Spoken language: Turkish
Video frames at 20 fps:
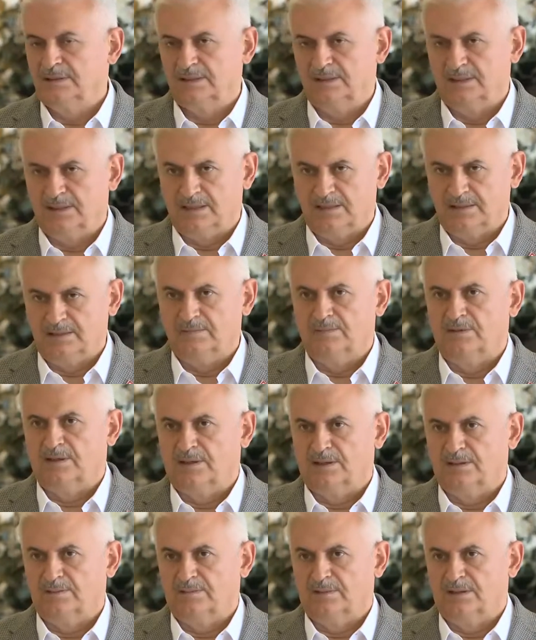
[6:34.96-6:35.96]
Kendi
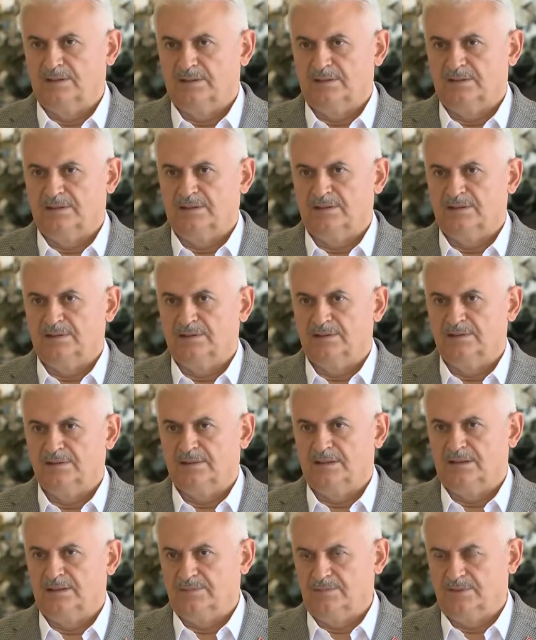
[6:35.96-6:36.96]
bakımlarından
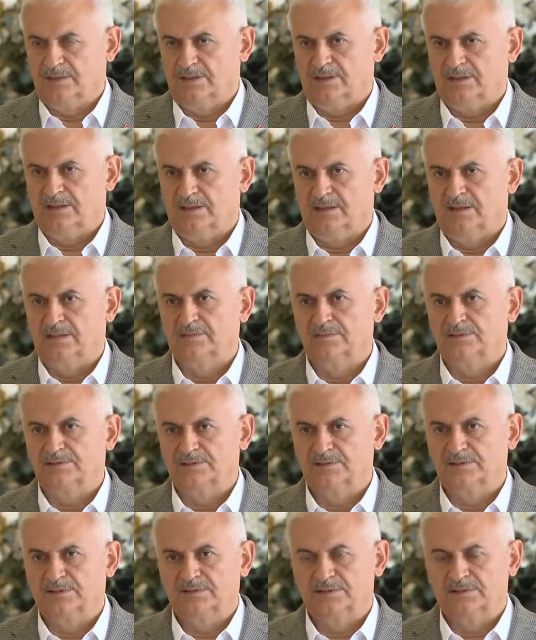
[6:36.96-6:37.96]
tedbirleri
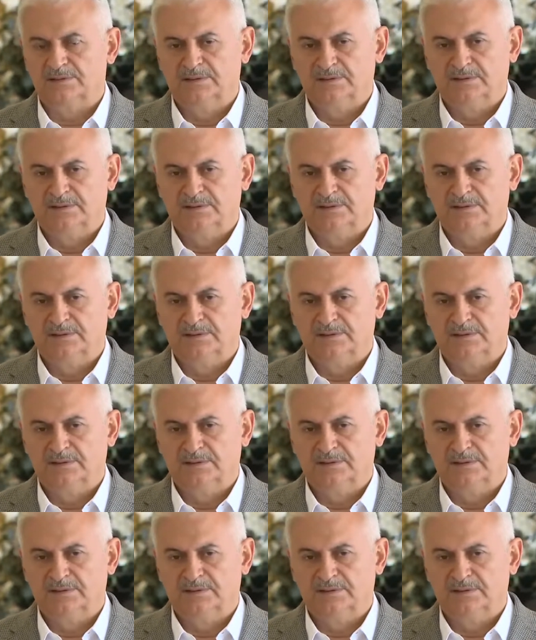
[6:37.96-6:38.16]
almıştır.